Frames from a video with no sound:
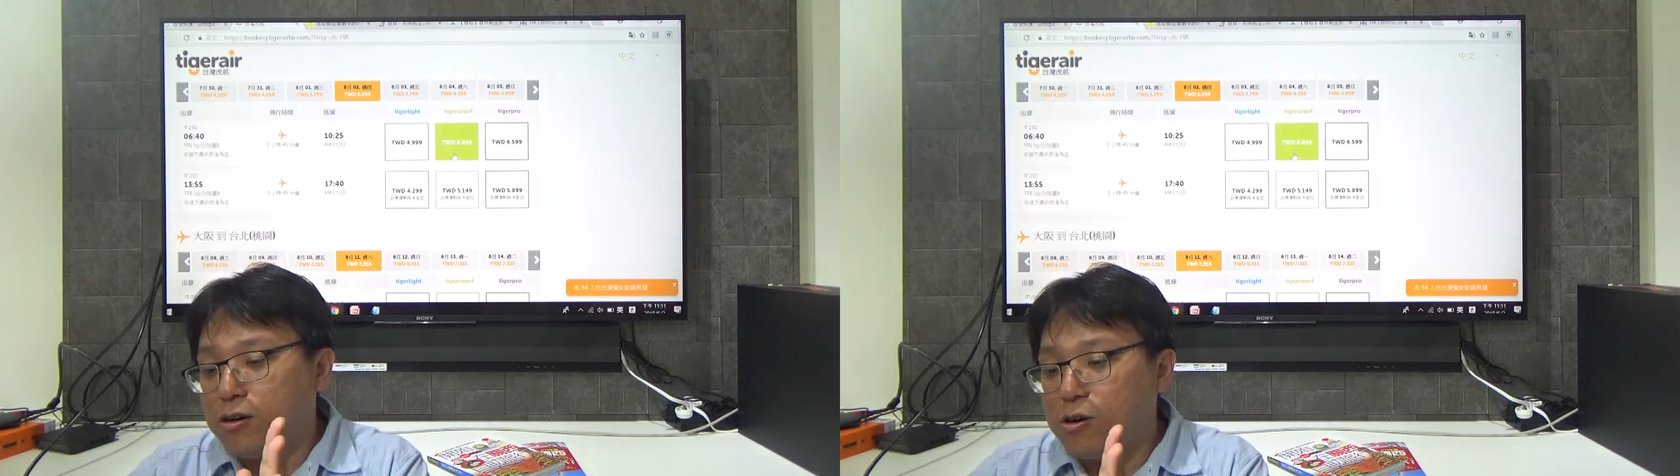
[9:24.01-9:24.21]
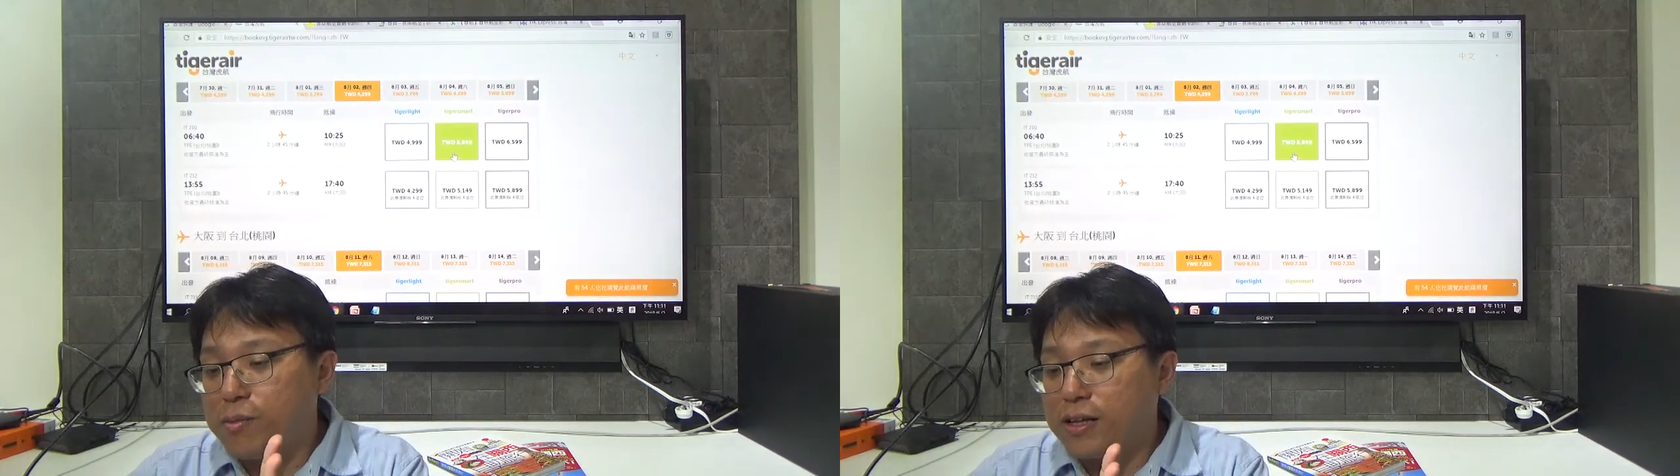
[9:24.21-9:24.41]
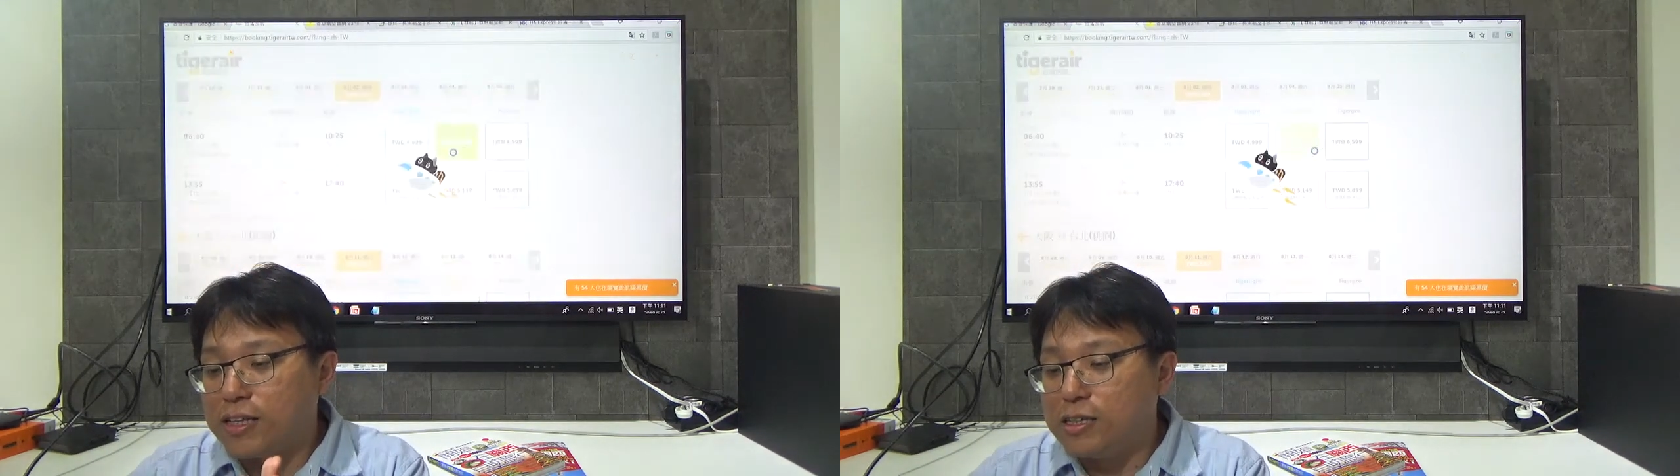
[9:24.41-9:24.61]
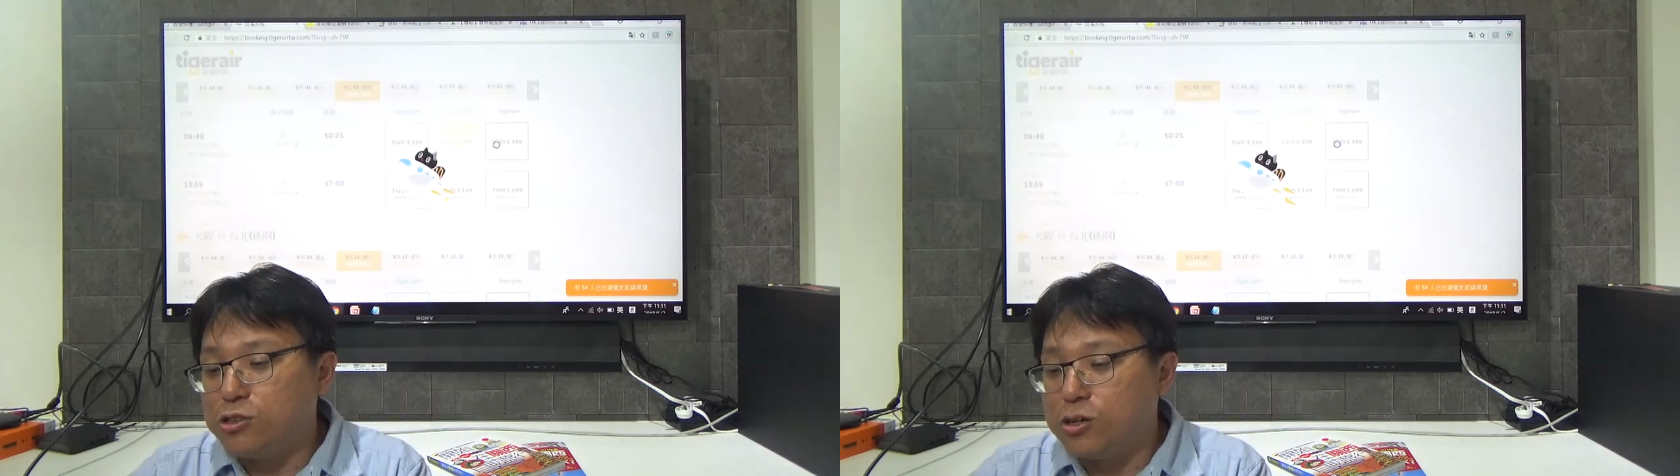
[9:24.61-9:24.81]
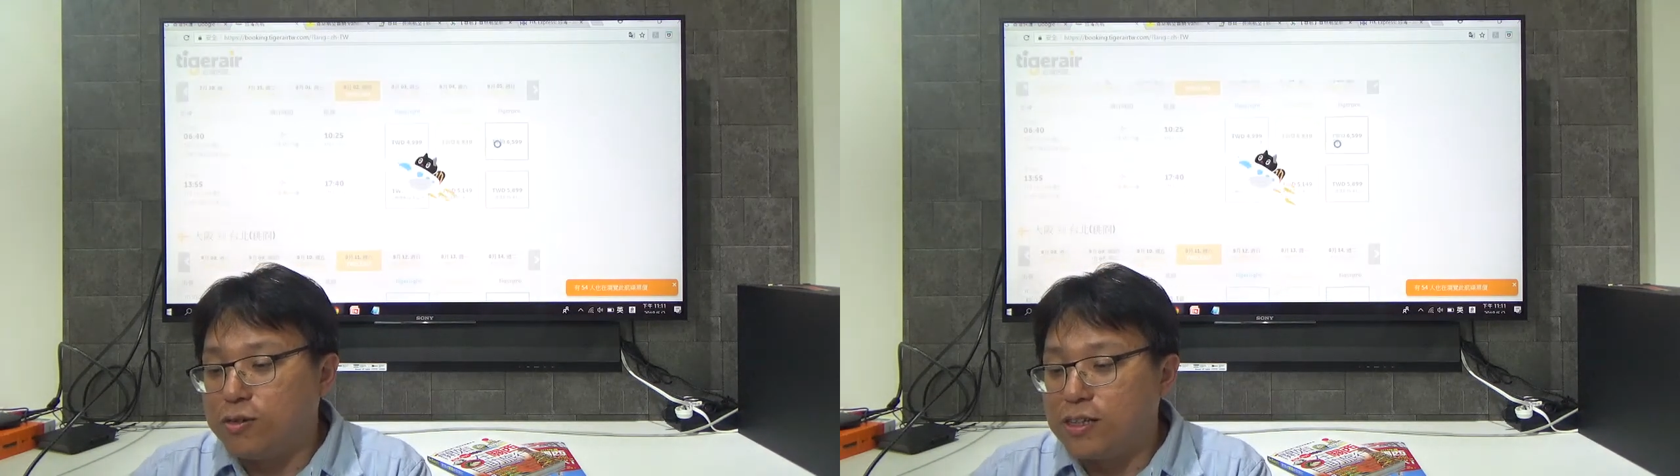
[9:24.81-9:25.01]
后面点
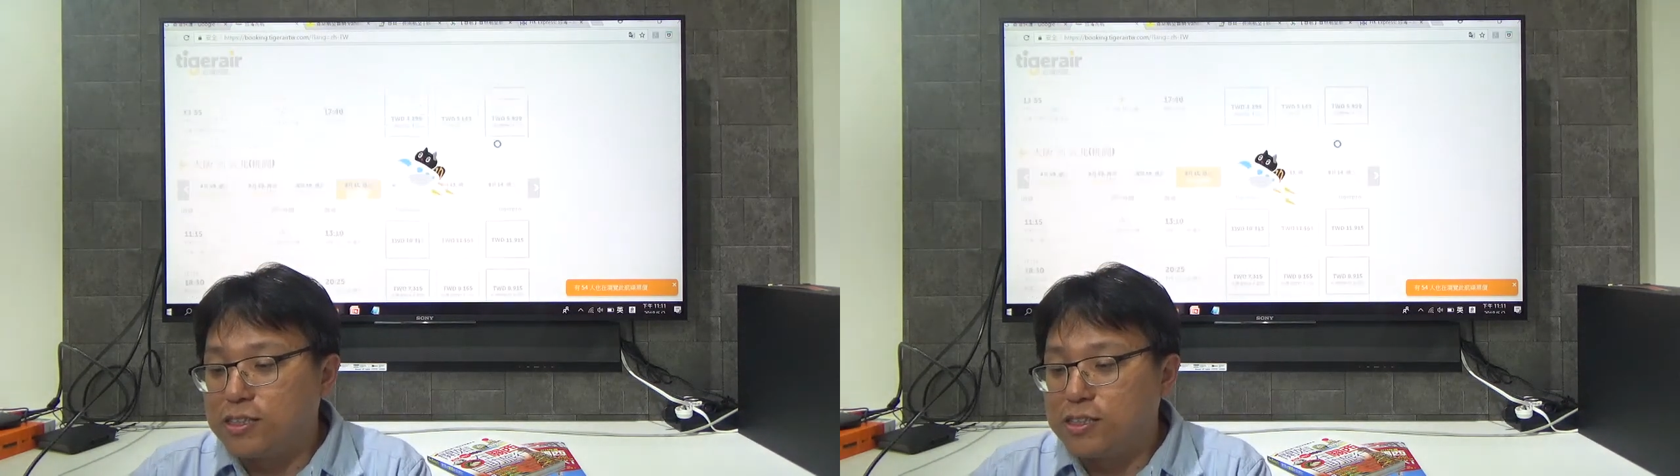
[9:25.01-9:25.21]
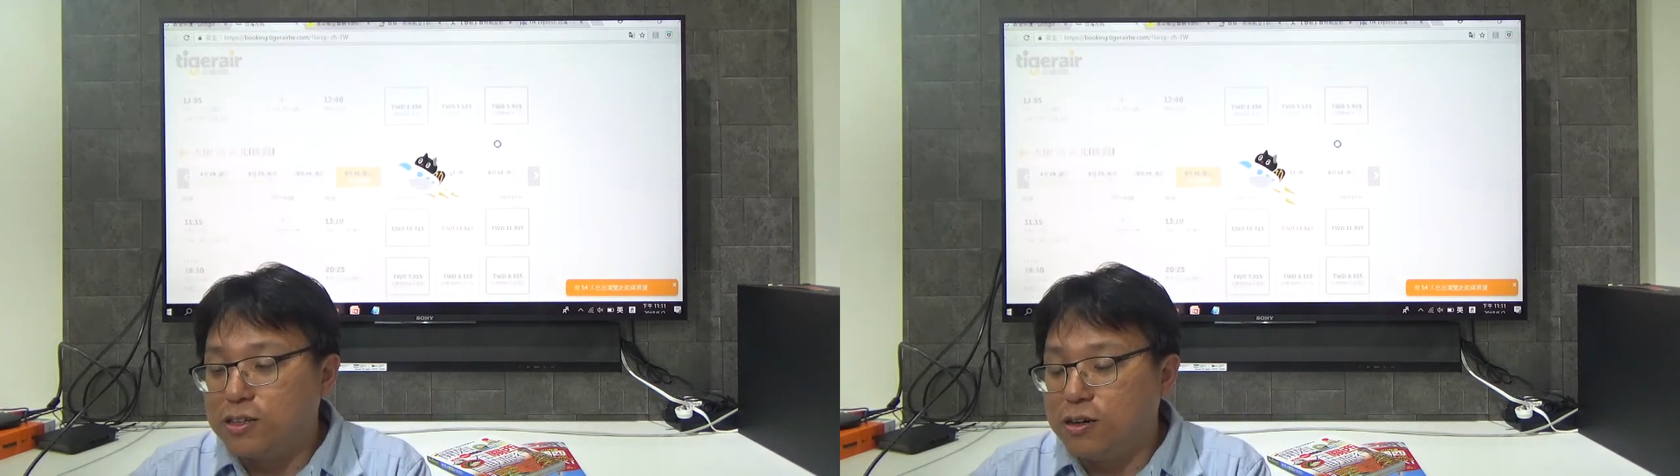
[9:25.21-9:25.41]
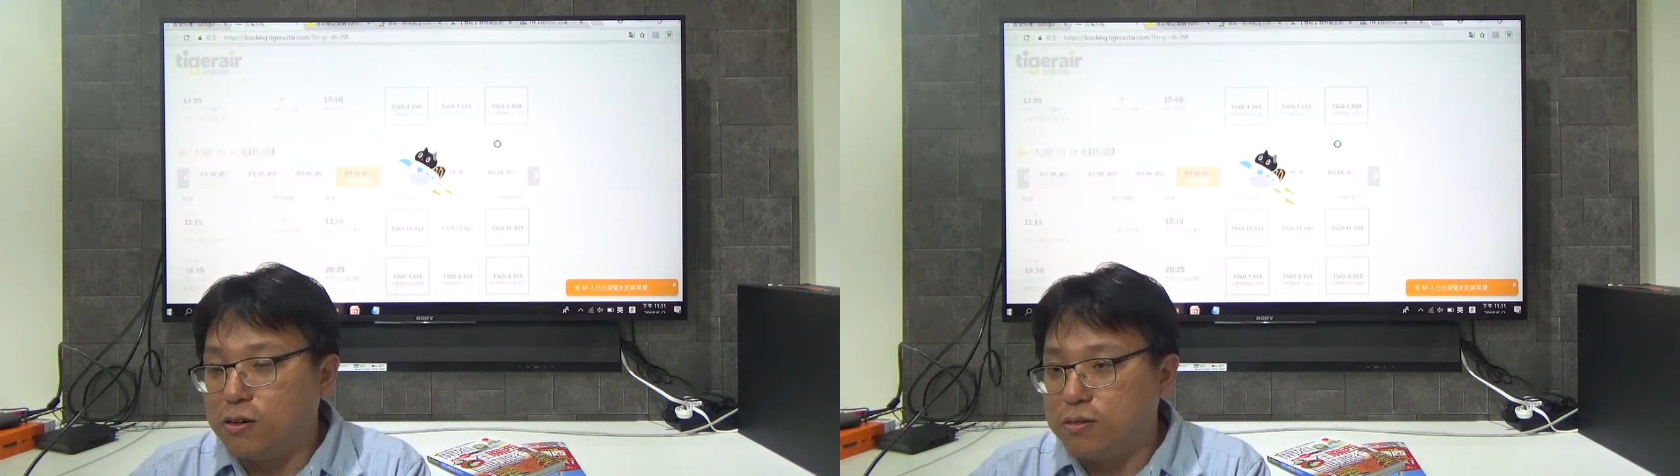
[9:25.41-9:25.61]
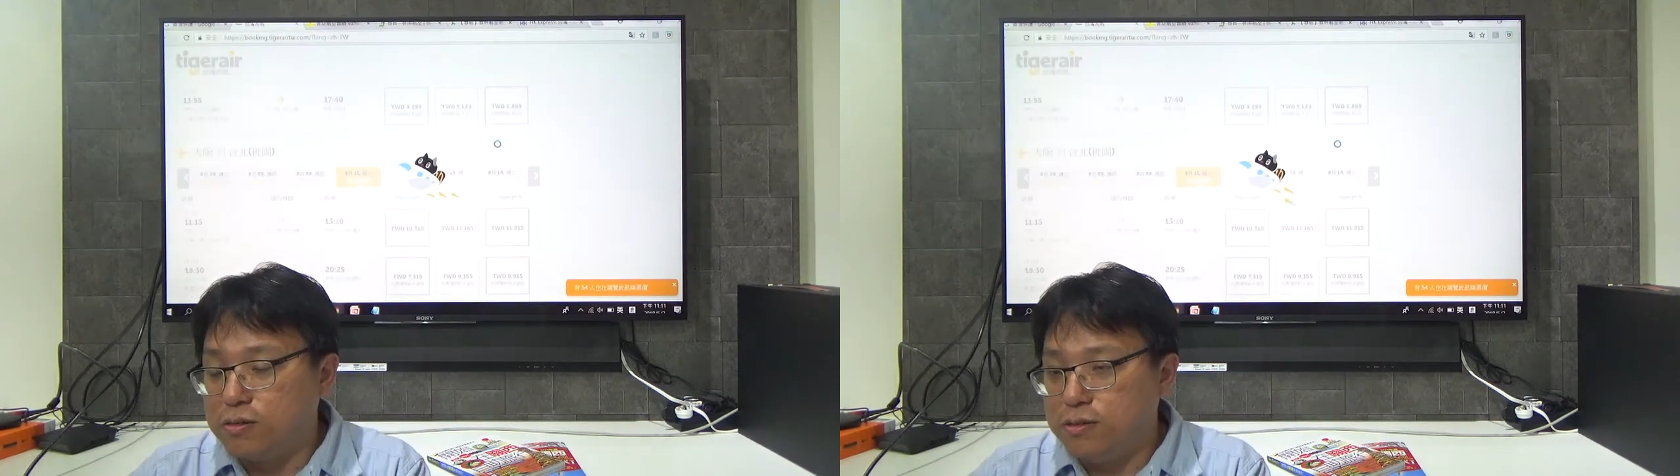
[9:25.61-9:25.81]
选完之后，